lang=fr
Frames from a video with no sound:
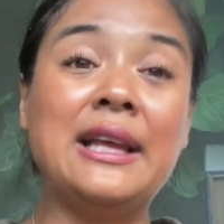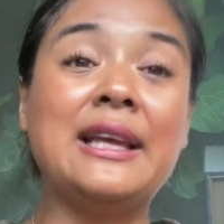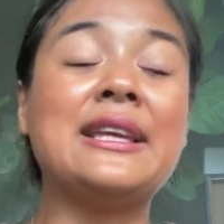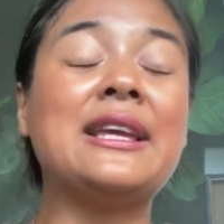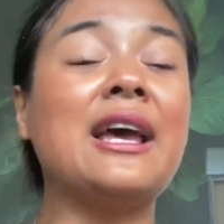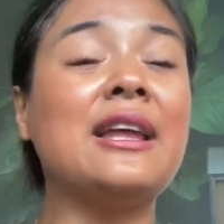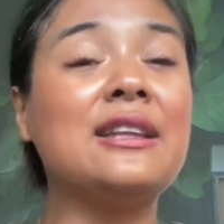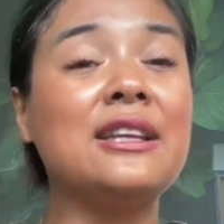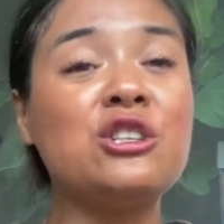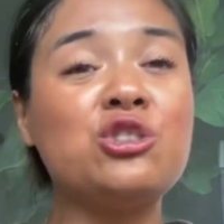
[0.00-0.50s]
Il
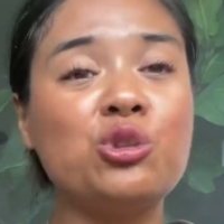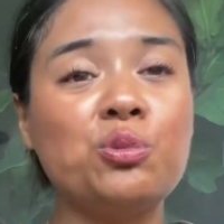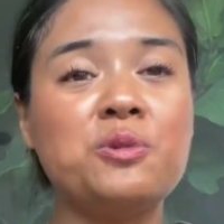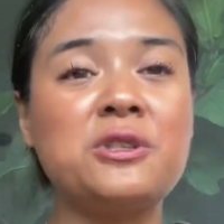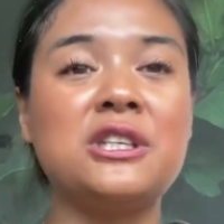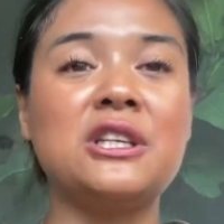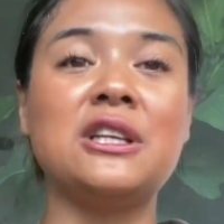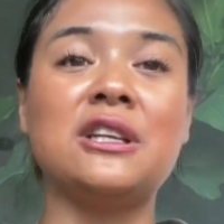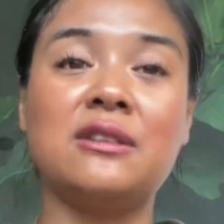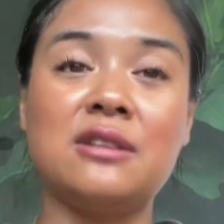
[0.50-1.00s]
y a des
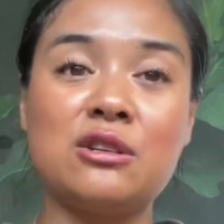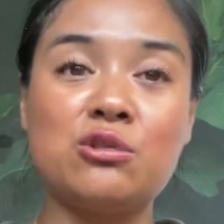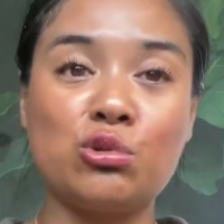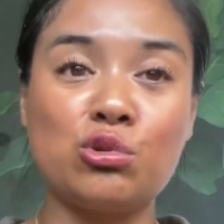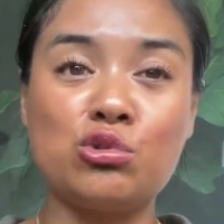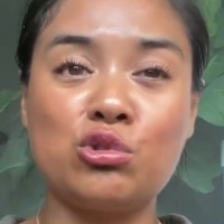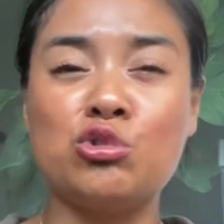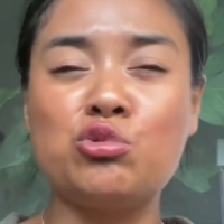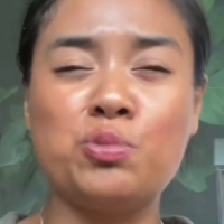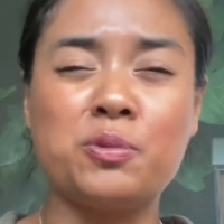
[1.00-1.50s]
subtilités sur
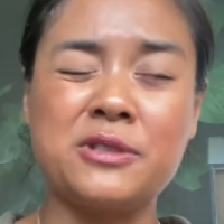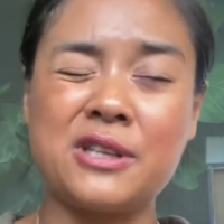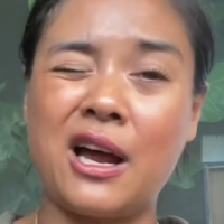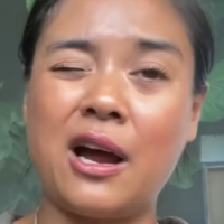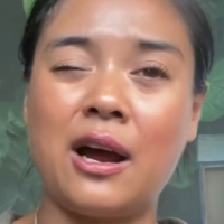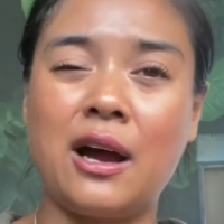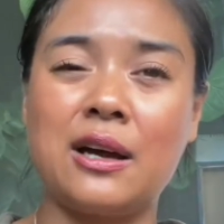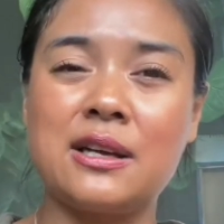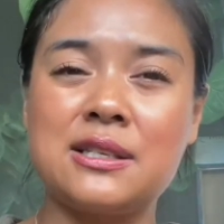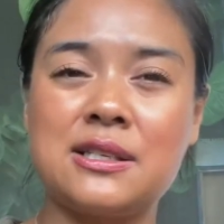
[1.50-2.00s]
ce
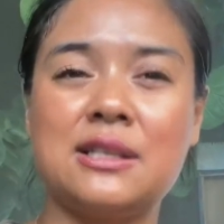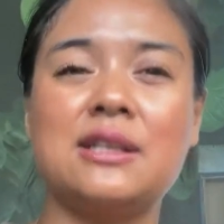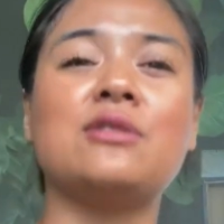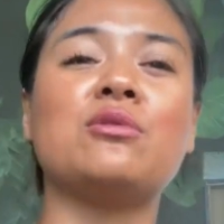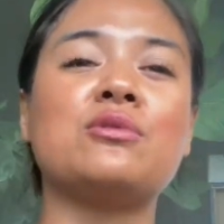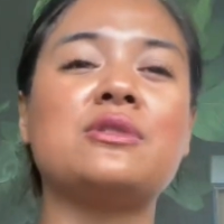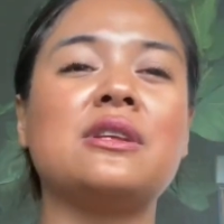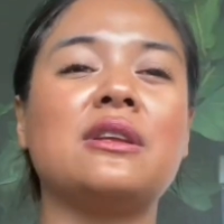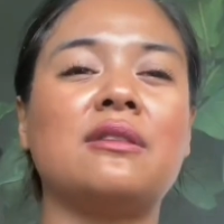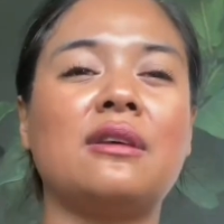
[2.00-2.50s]
substrat racé,
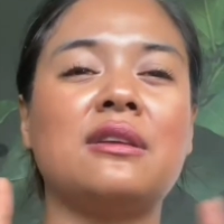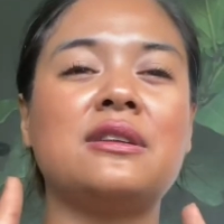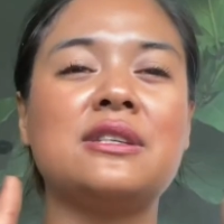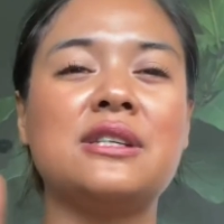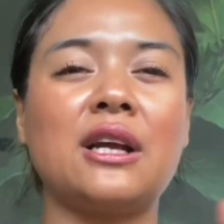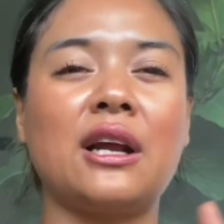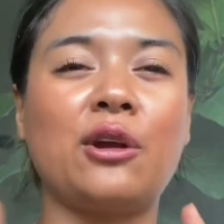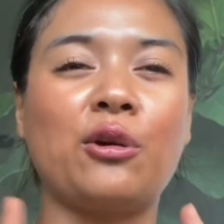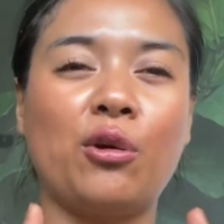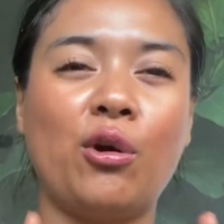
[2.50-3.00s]
donc
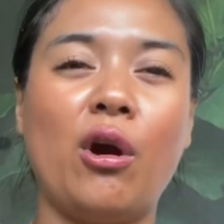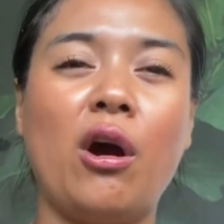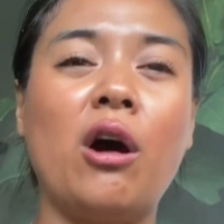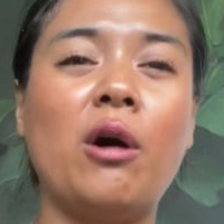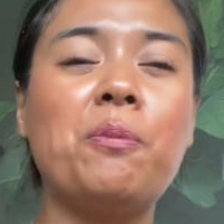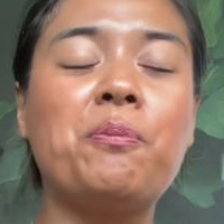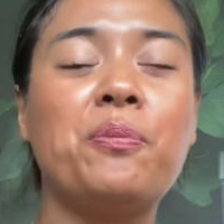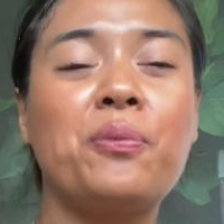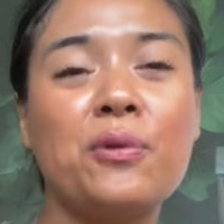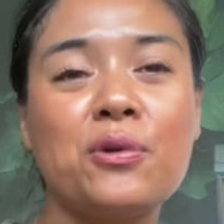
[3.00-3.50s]
c'est-à-dire que
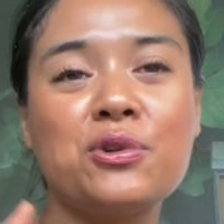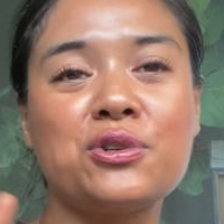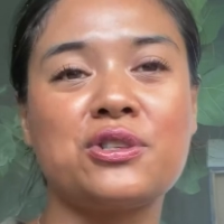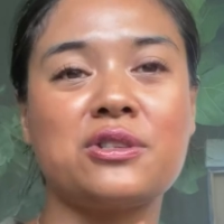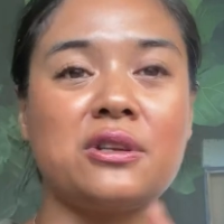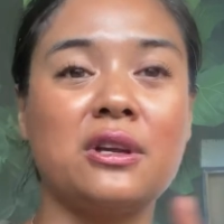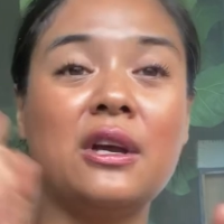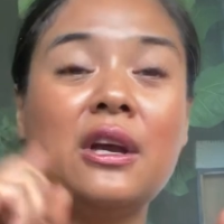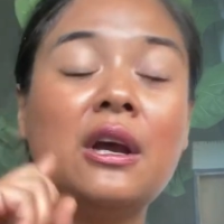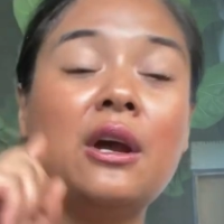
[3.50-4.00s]
en
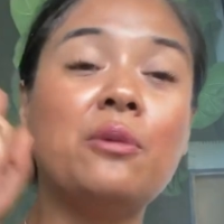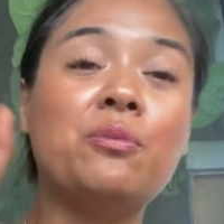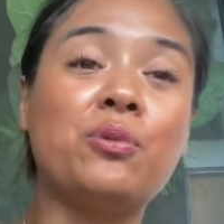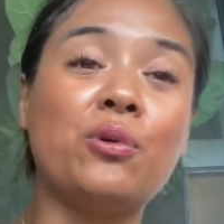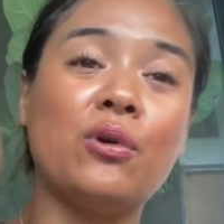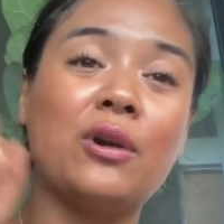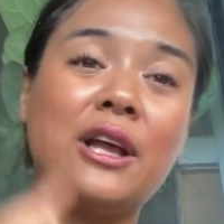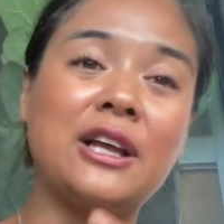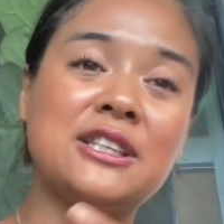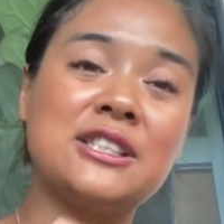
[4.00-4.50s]
plus
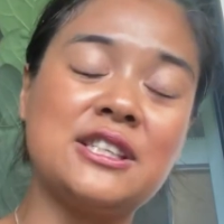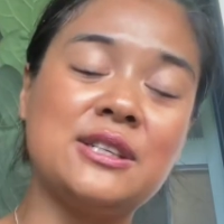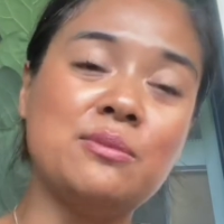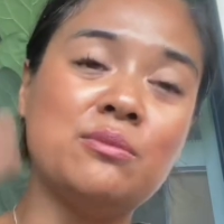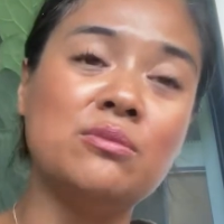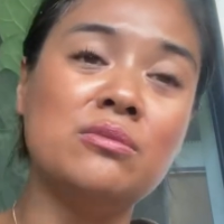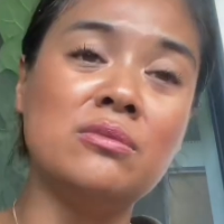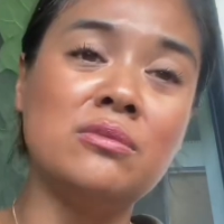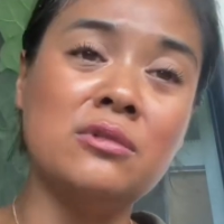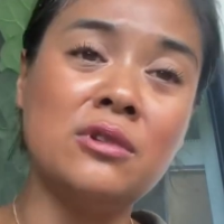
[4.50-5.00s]
pour la
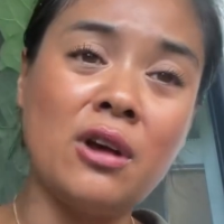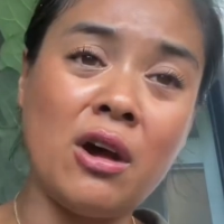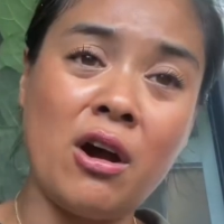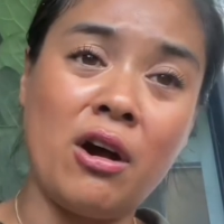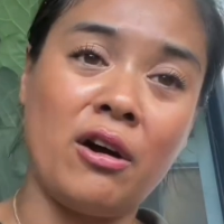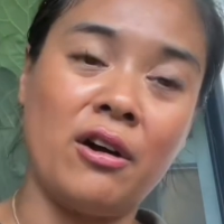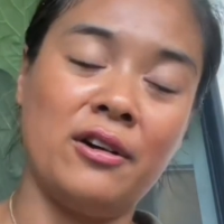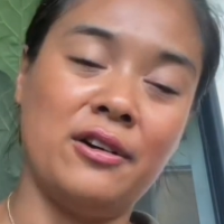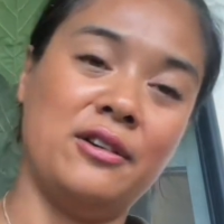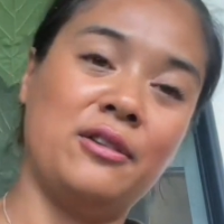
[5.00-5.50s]
team
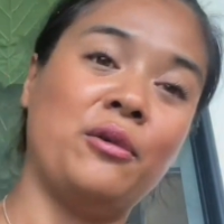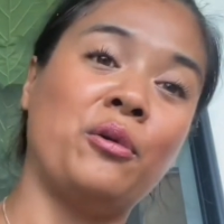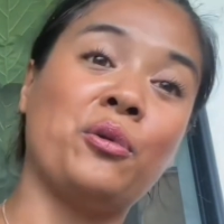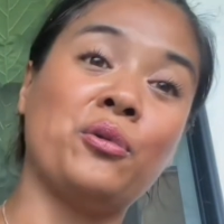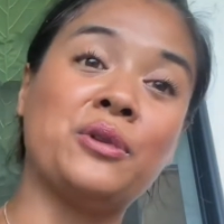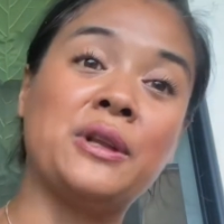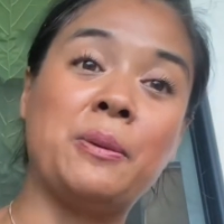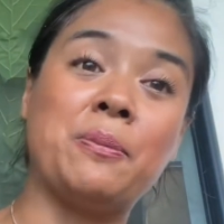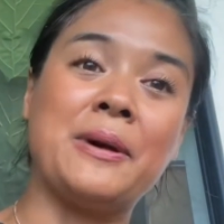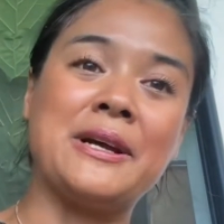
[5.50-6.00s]
Nord,
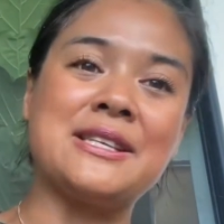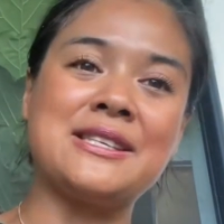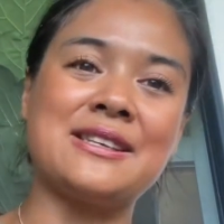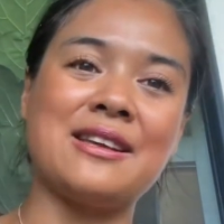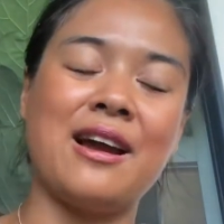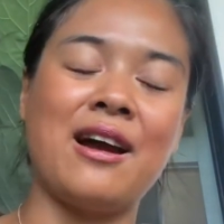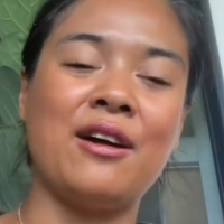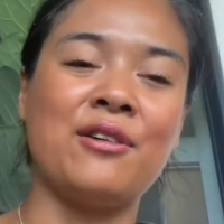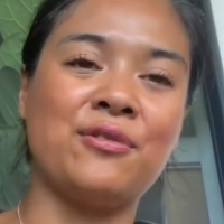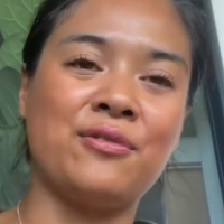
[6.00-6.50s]
on est
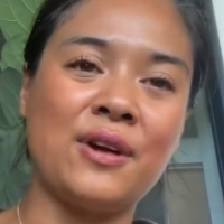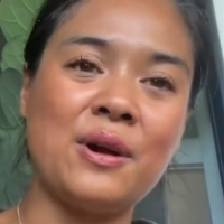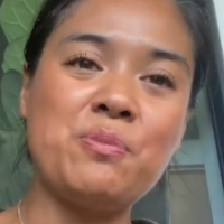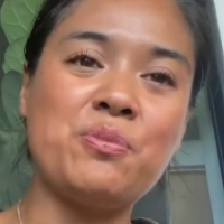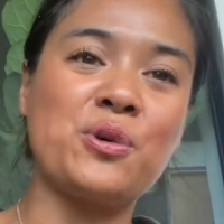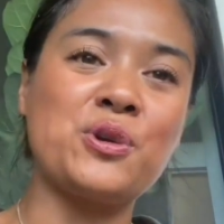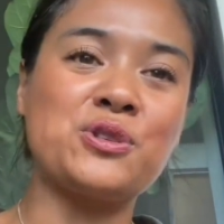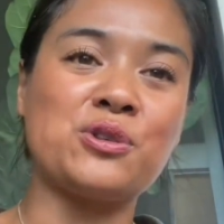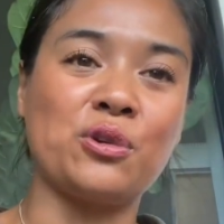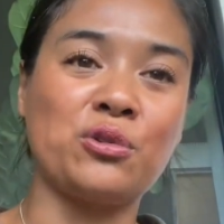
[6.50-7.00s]
passé à
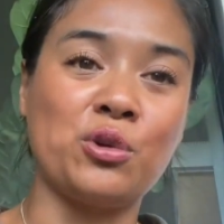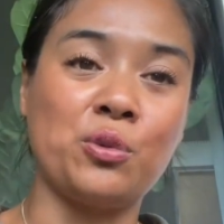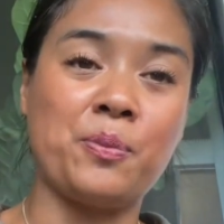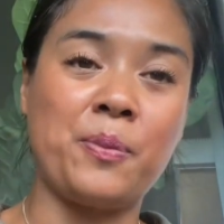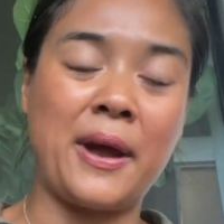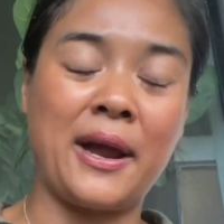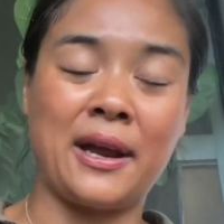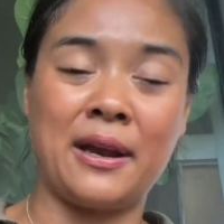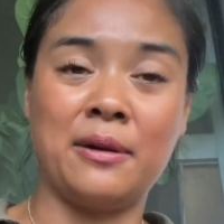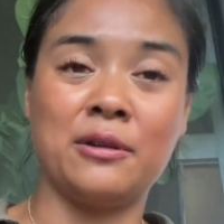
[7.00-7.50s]
20% de,
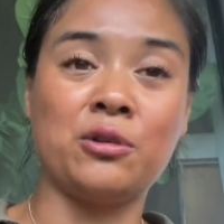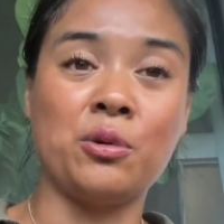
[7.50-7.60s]
de,